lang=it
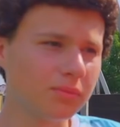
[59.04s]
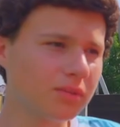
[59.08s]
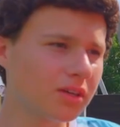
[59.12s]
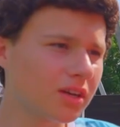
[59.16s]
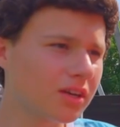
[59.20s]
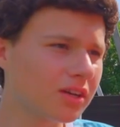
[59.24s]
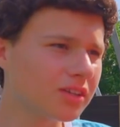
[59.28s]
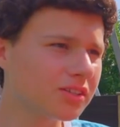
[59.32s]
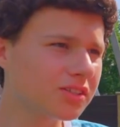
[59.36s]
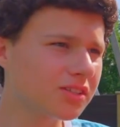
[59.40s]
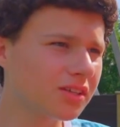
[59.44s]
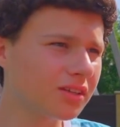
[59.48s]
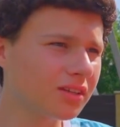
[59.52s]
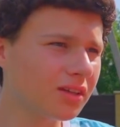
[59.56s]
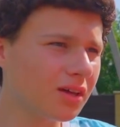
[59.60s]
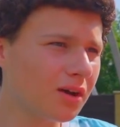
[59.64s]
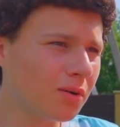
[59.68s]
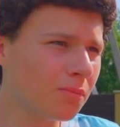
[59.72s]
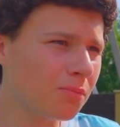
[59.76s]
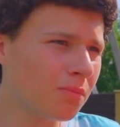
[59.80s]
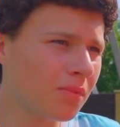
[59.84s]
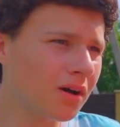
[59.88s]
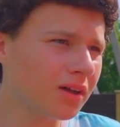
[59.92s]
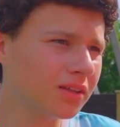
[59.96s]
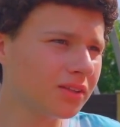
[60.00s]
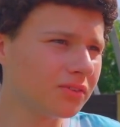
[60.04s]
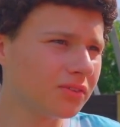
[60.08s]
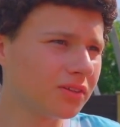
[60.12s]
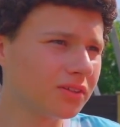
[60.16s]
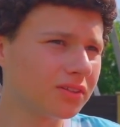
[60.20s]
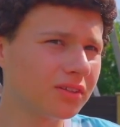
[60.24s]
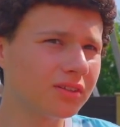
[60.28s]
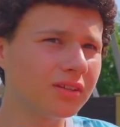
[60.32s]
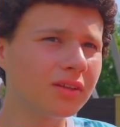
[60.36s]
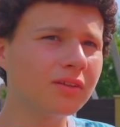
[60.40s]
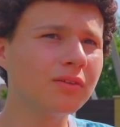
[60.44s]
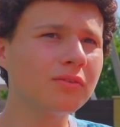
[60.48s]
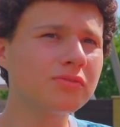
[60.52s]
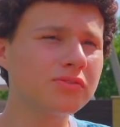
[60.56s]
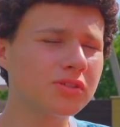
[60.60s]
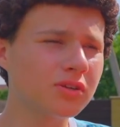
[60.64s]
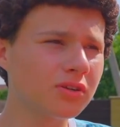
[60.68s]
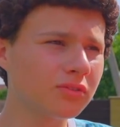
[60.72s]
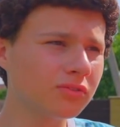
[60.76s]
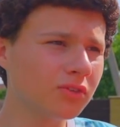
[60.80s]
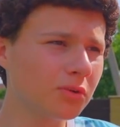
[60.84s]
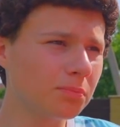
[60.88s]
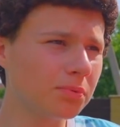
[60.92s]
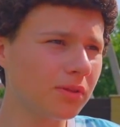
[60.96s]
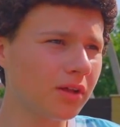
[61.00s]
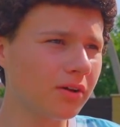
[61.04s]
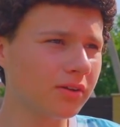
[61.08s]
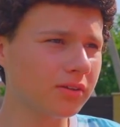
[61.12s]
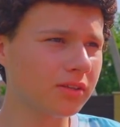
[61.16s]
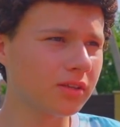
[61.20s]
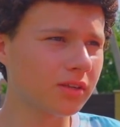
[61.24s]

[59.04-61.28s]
Secondo me sta mentendo, non ci farà nuotare